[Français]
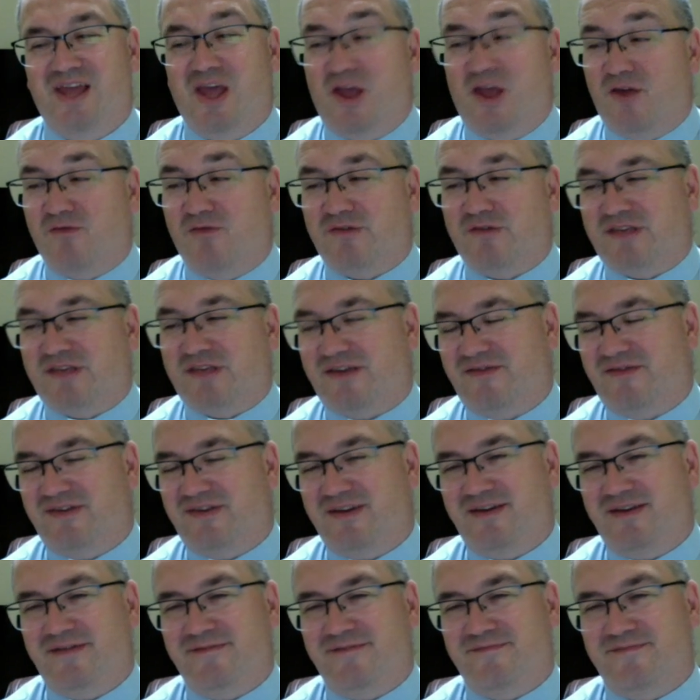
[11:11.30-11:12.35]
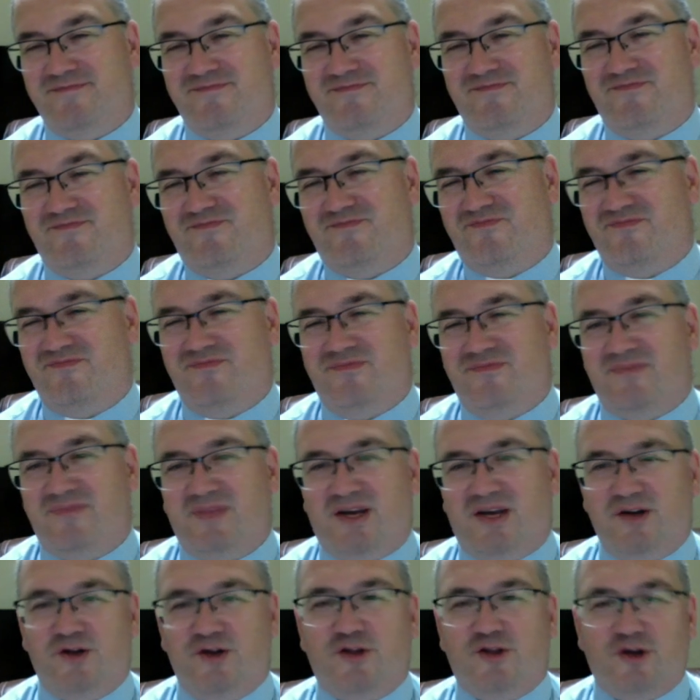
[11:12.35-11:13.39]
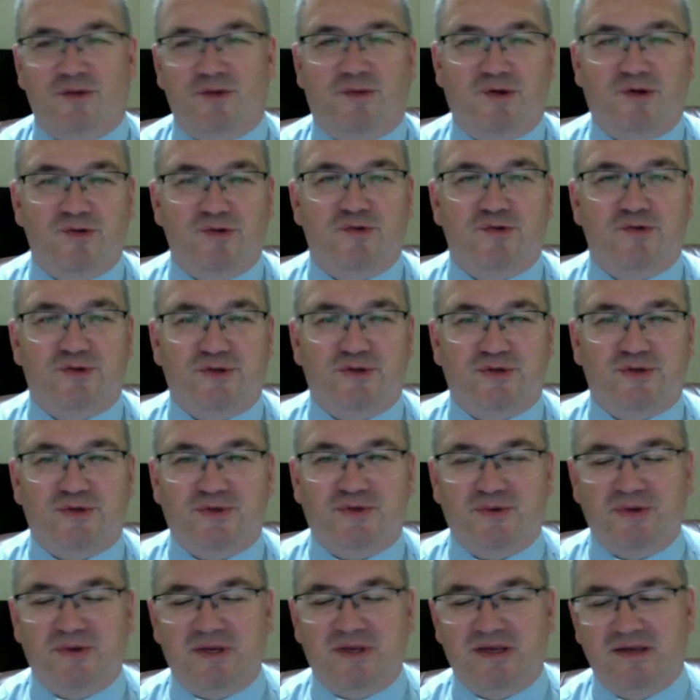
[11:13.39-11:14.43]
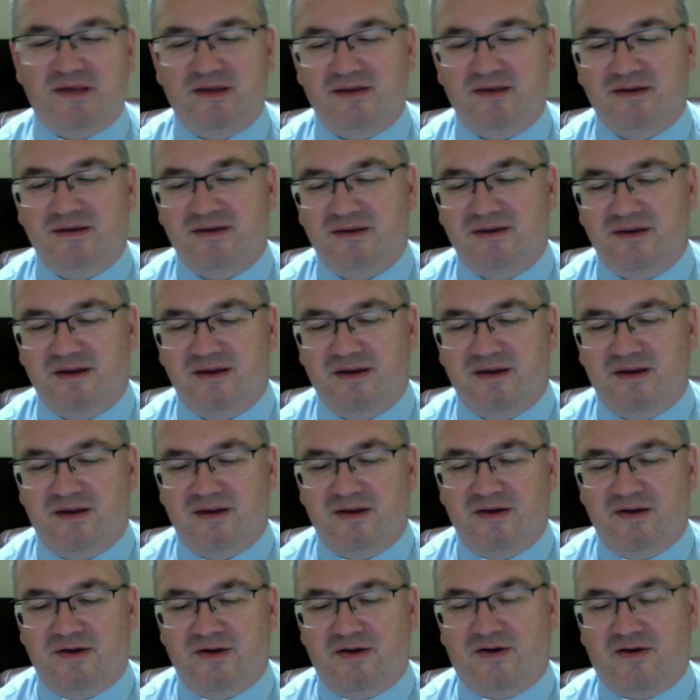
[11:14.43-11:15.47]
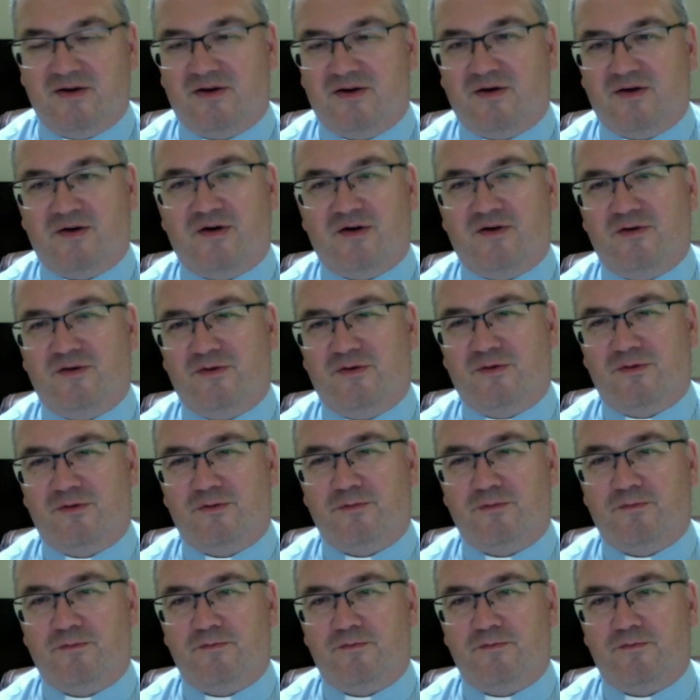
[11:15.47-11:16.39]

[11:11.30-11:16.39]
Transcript: Vous savez, dans notre monde d'aujourd'hui, on,